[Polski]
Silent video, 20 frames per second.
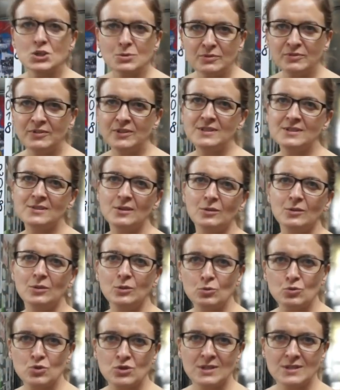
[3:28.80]
Szyb Wilson,
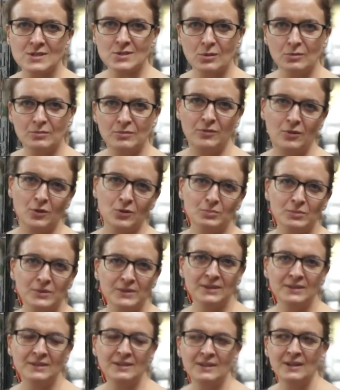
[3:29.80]
różne Wilson. są
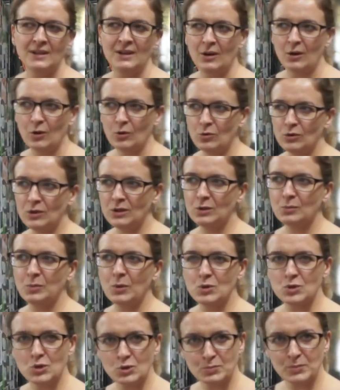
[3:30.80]
formy. Ogólnie to
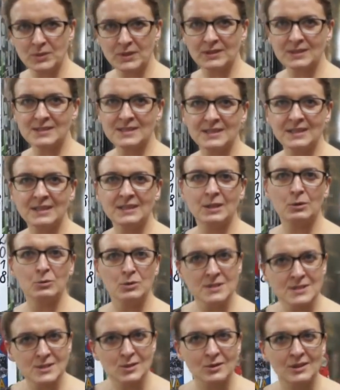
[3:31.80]
pochodzi od prezydenta
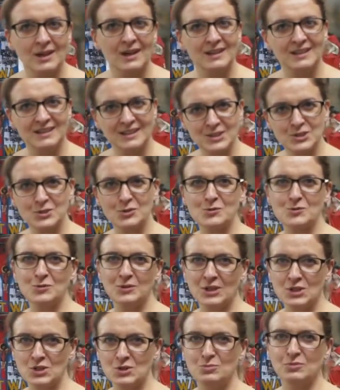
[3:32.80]
Wilsona, ale na
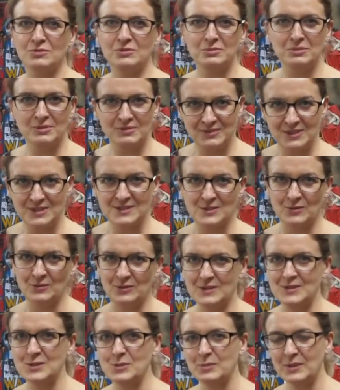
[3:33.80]
Śląsku raczej mówimy Wilson,
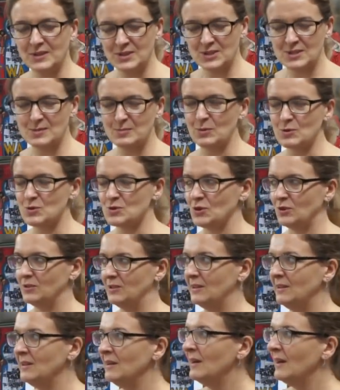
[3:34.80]
Wilson. jest to bardziej
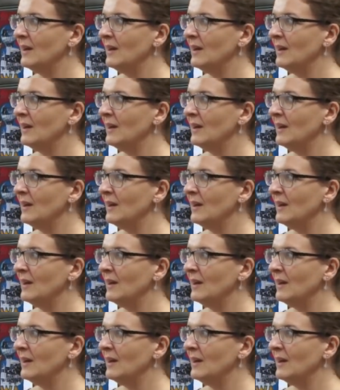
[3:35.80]
spolszczone.